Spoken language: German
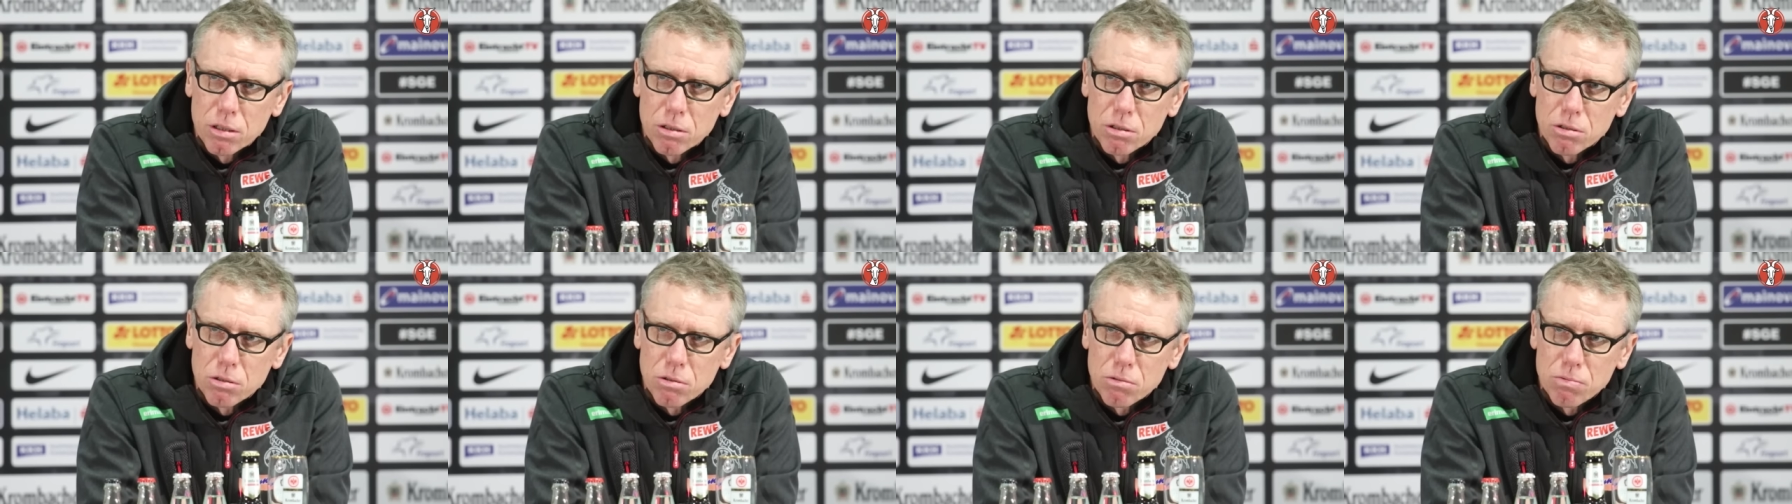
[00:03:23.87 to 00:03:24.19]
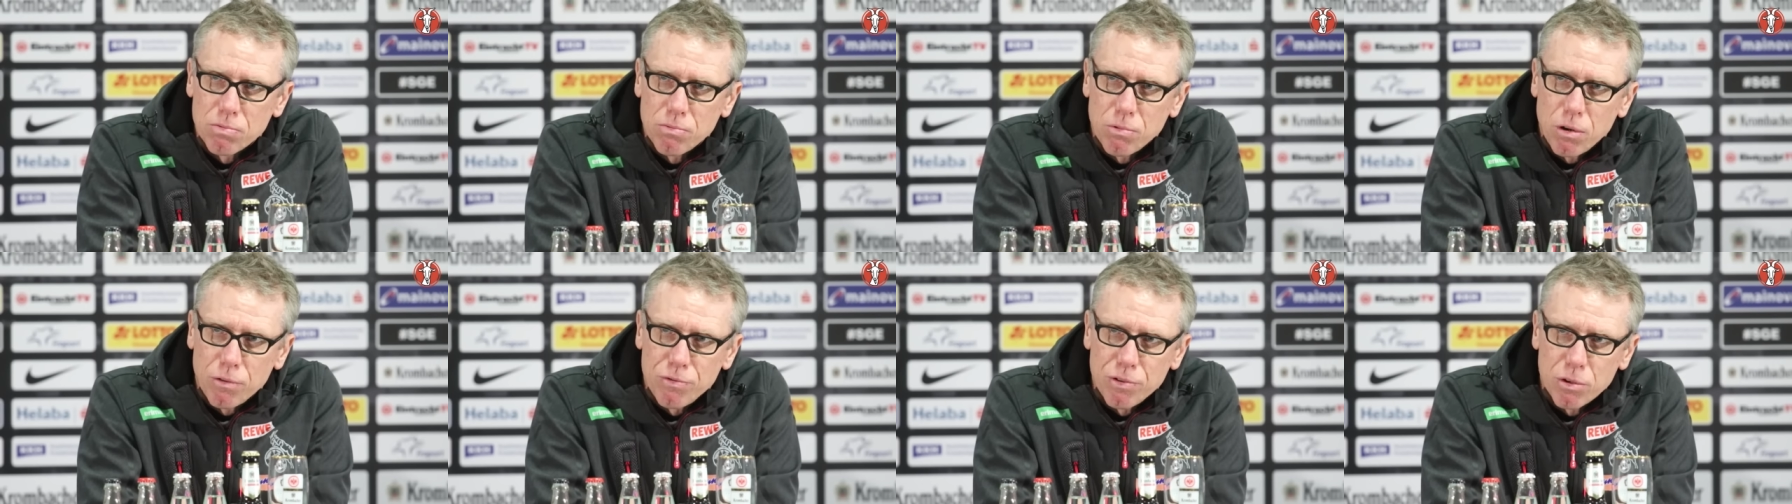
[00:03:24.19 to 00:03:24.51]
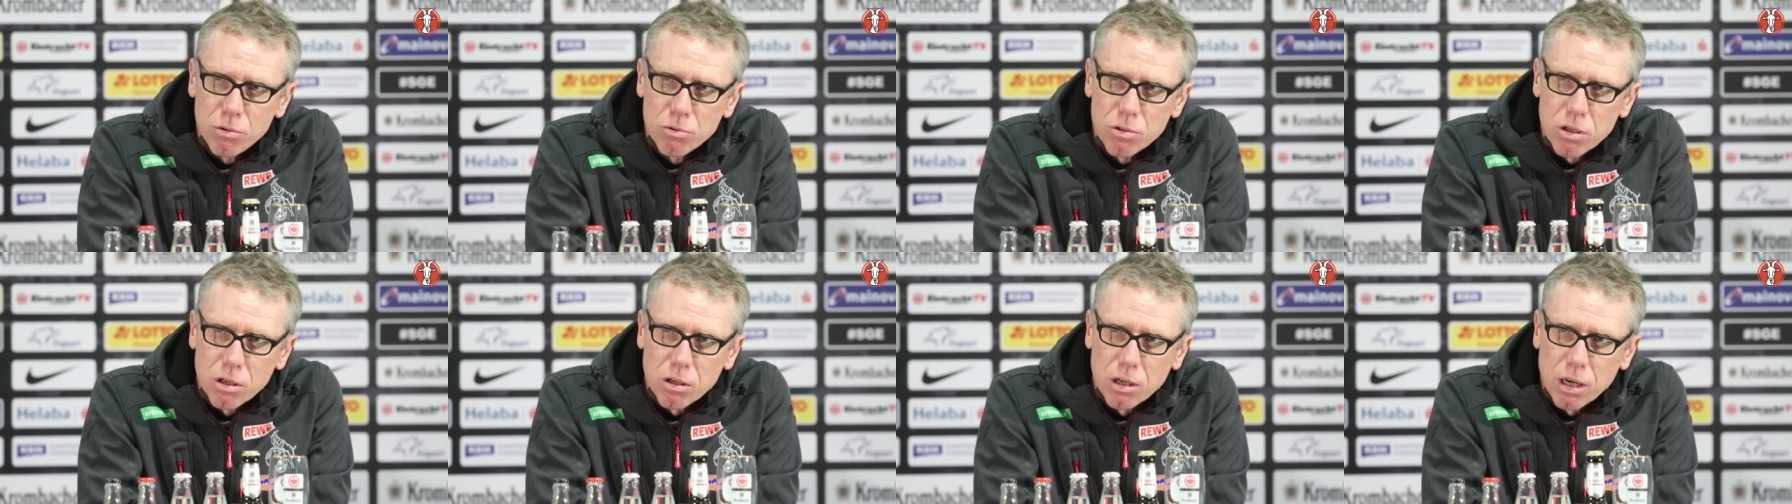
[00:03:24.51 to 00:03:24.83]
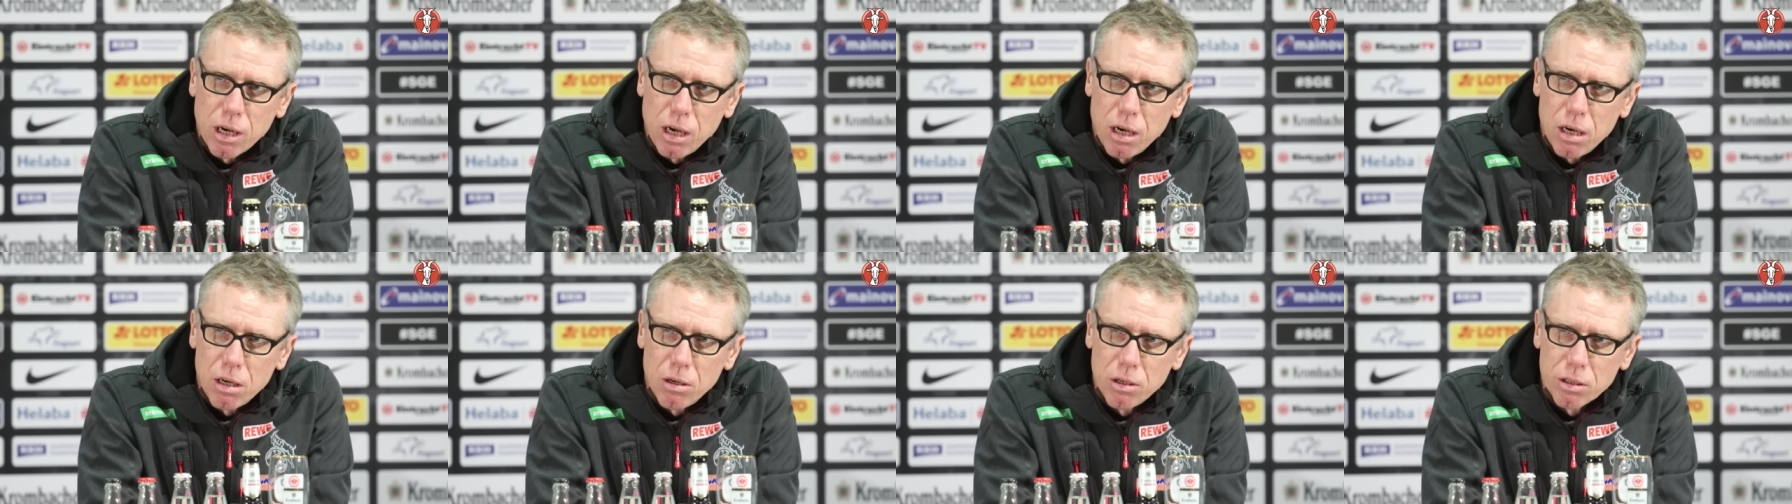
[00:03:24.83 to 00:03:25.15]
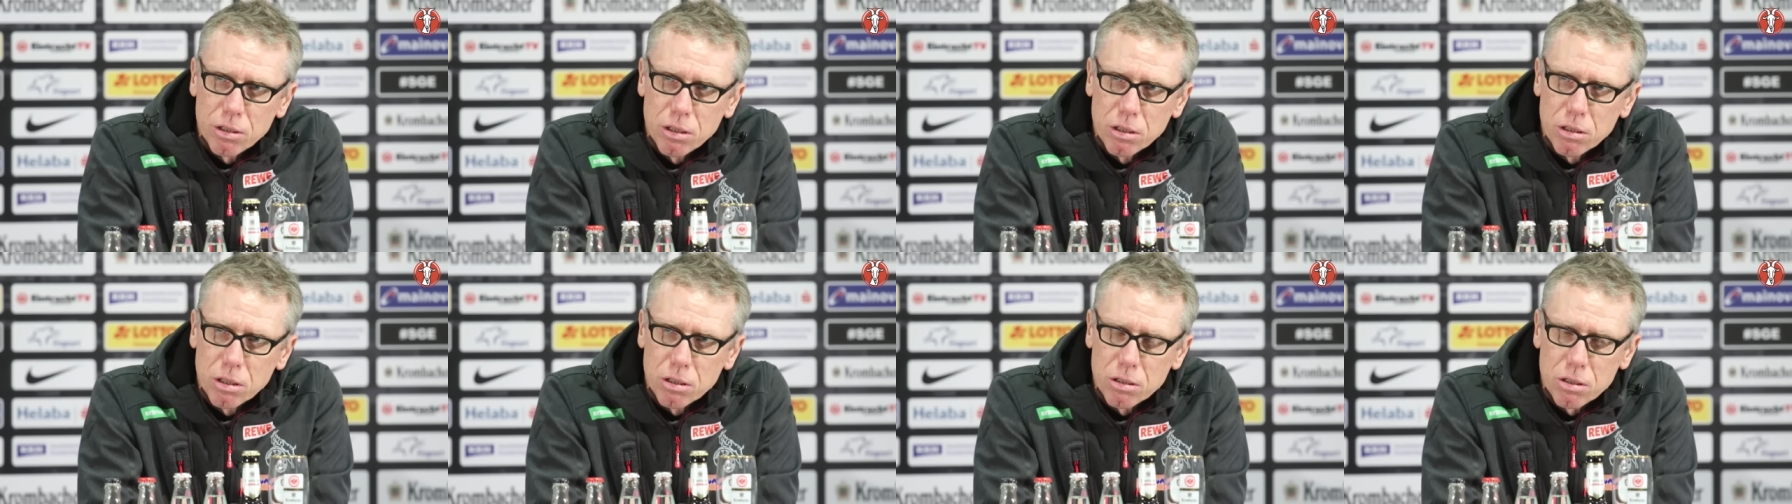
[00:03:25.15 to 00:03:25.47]
Das ist, war für uns auch klar
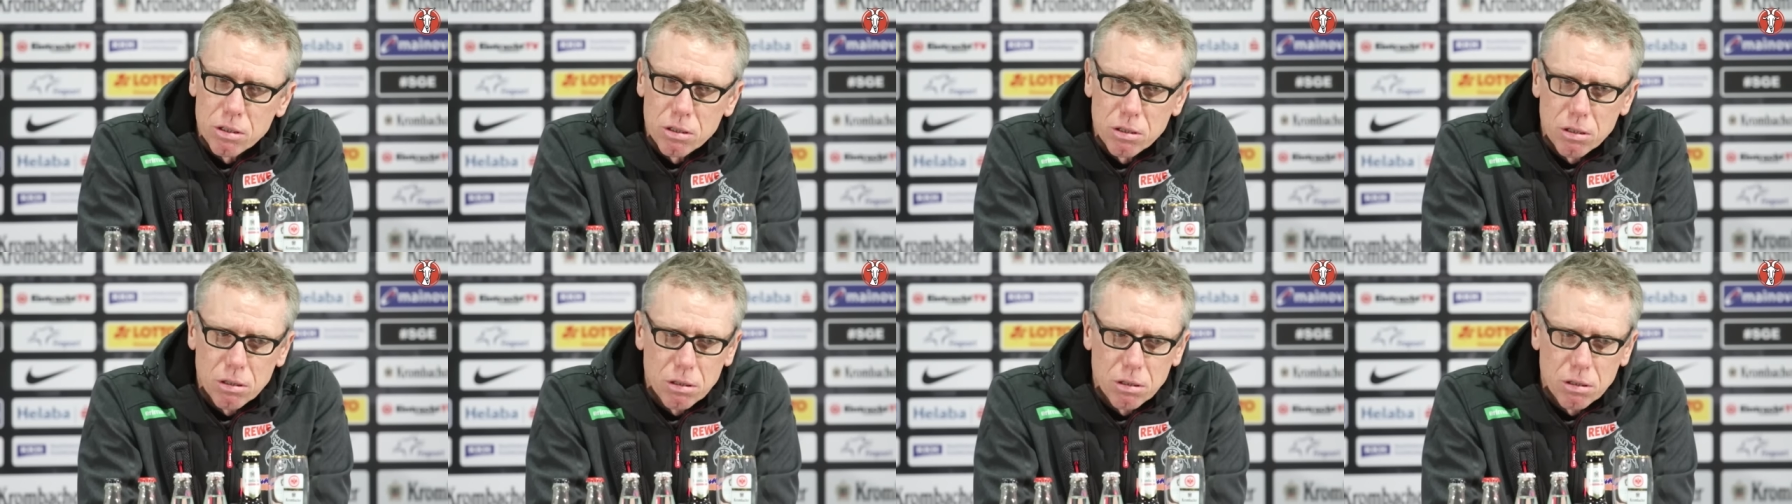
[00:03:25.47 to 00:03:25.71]
heute, dass,